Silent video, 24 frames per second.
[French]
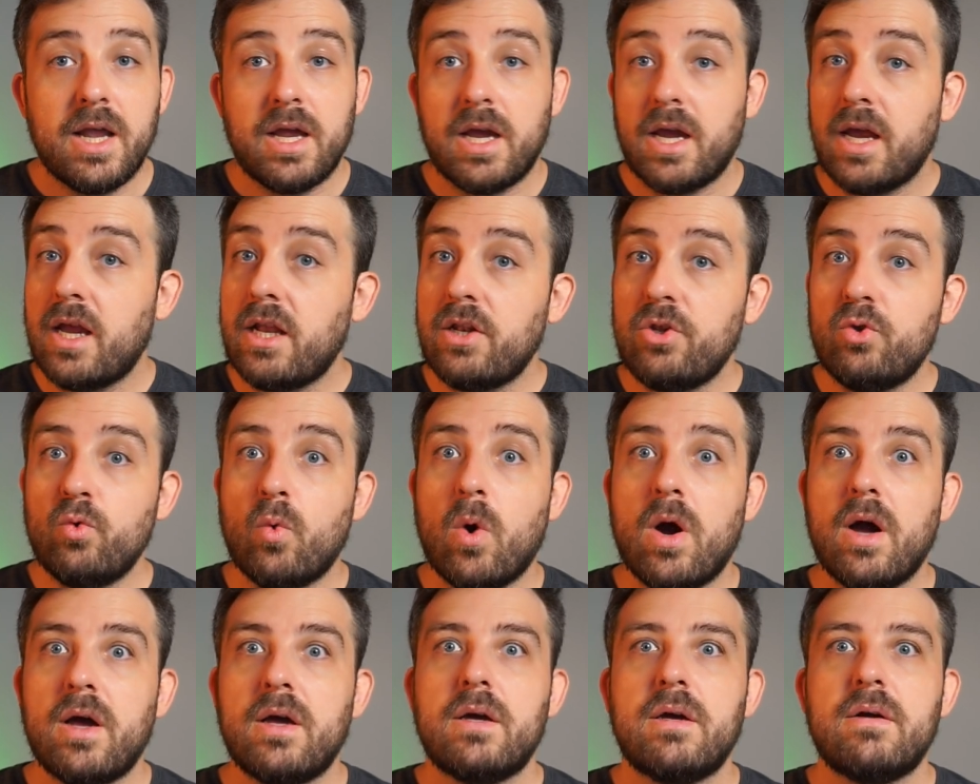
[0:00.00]
elle
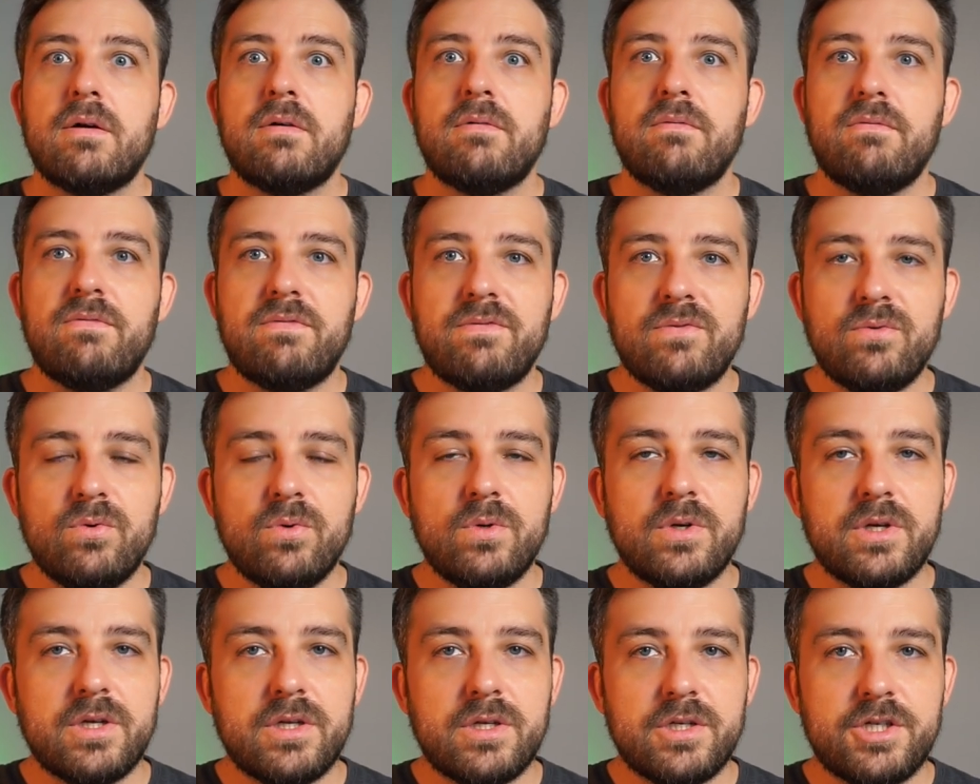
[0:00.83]
doit vous
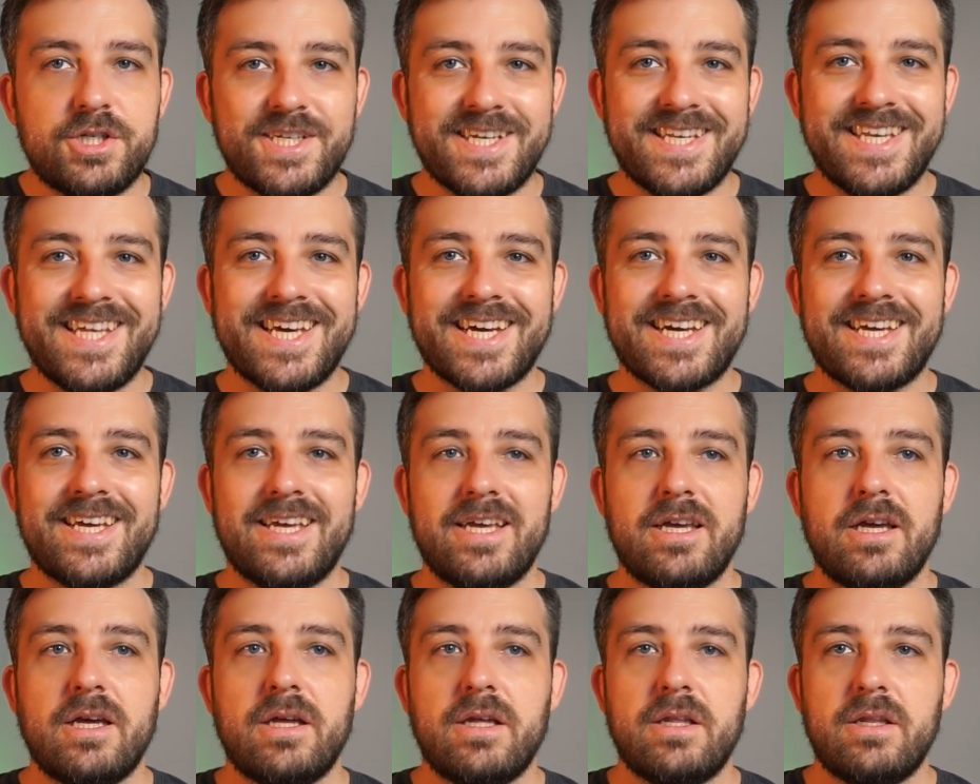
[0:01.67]
générer,
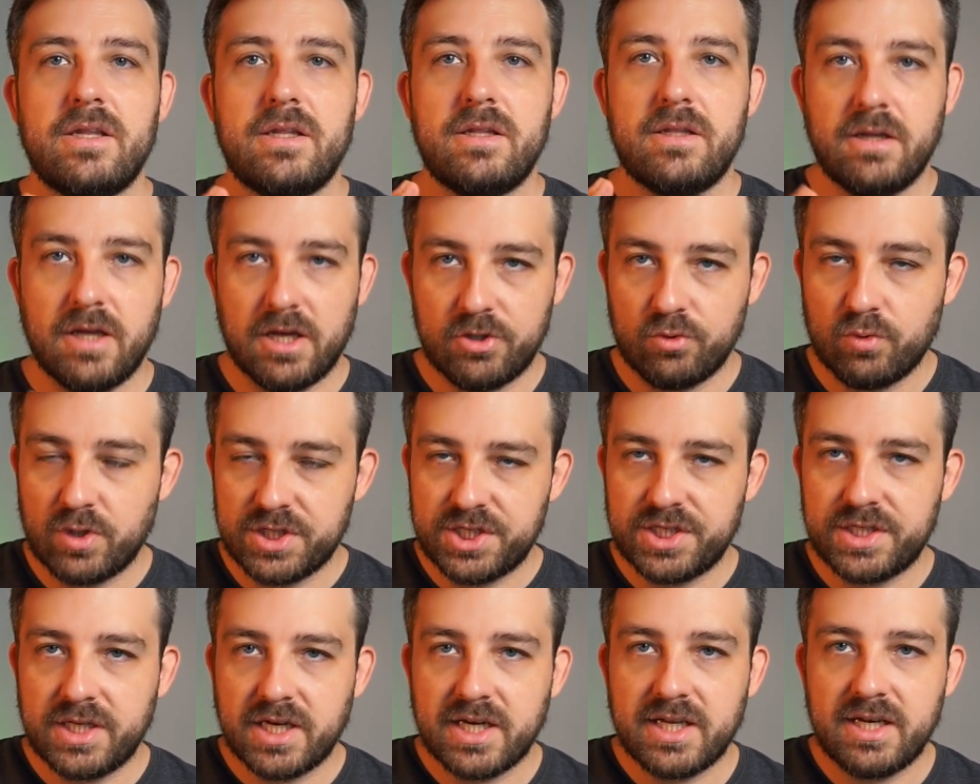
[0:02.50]
elle doit
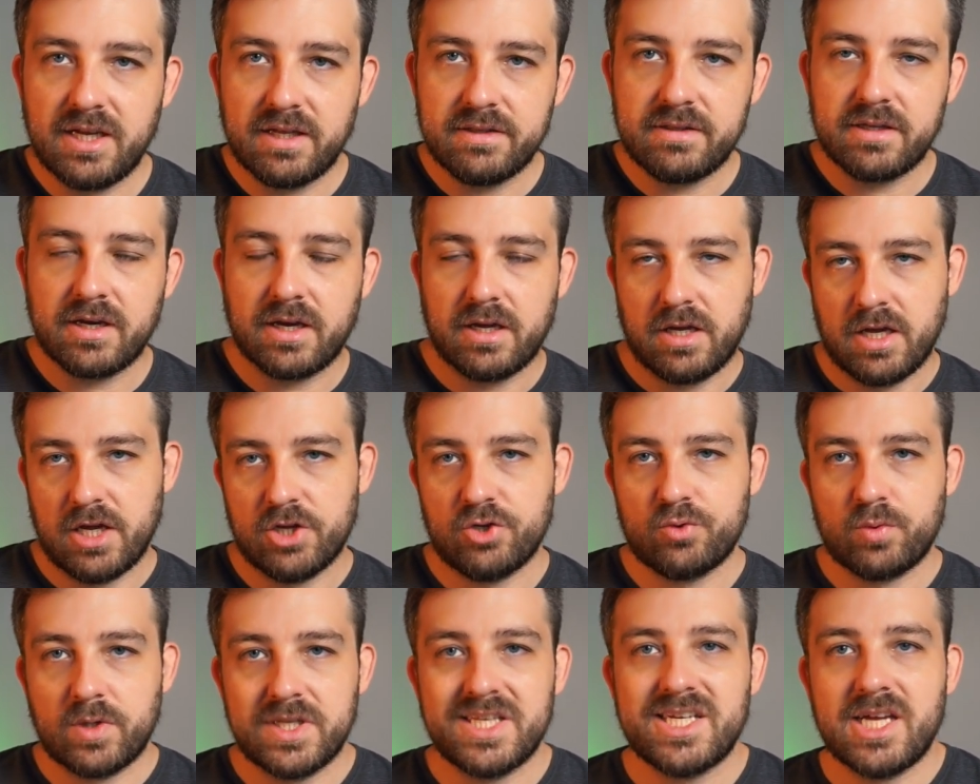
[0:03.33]
générer de l'intérêt, elle
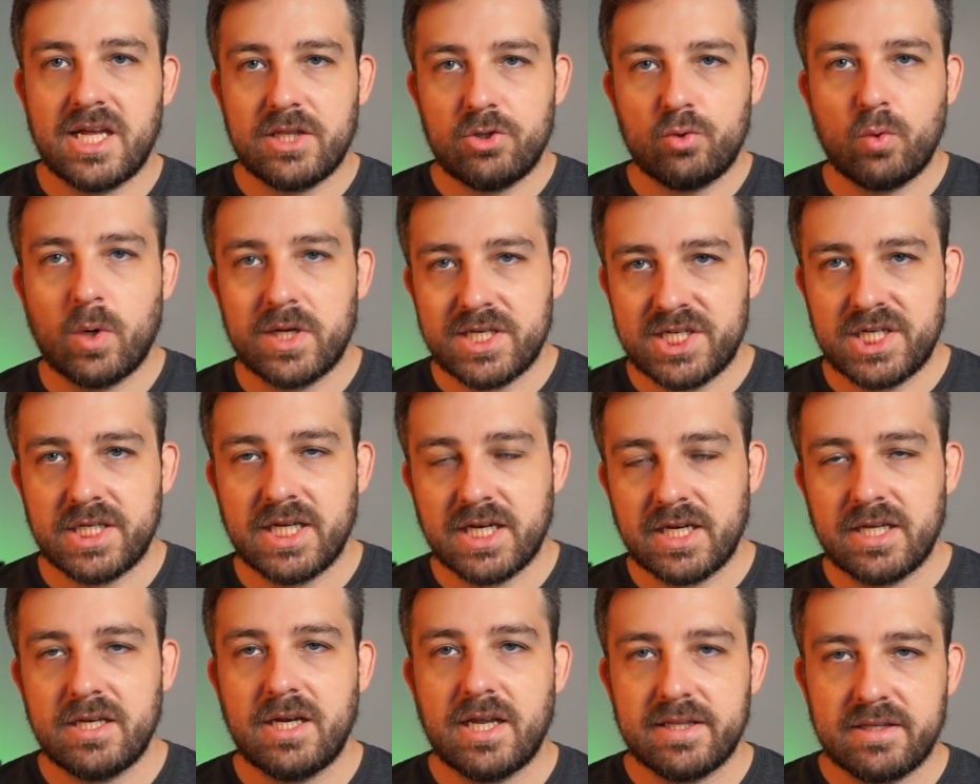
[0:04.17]
doit
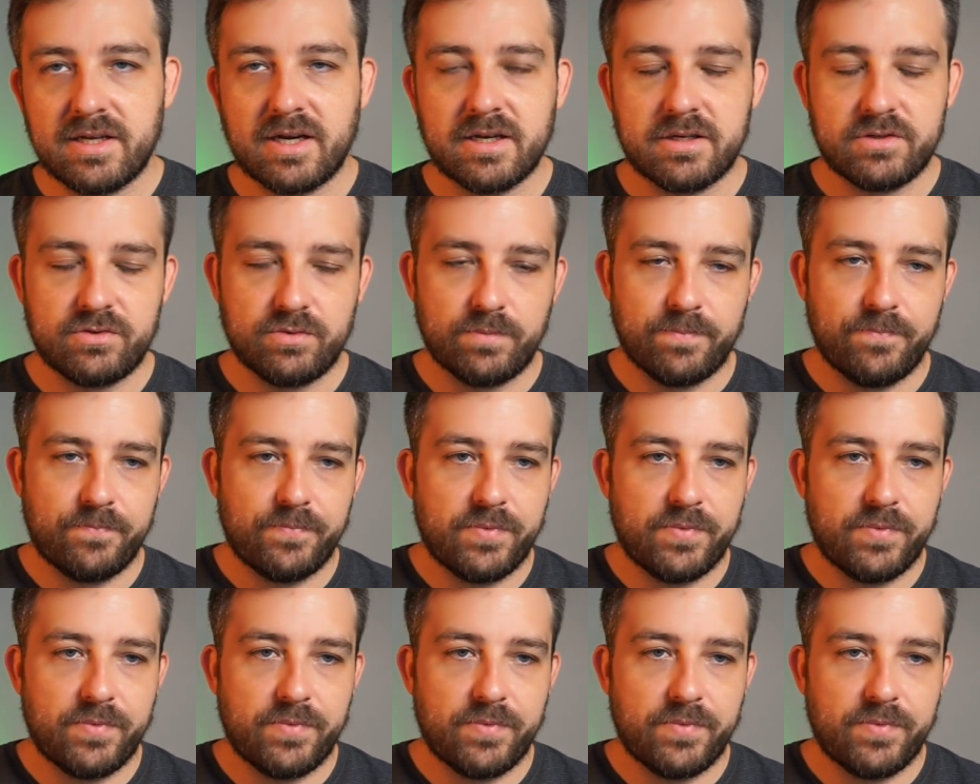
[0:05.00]
générer de l'attraction.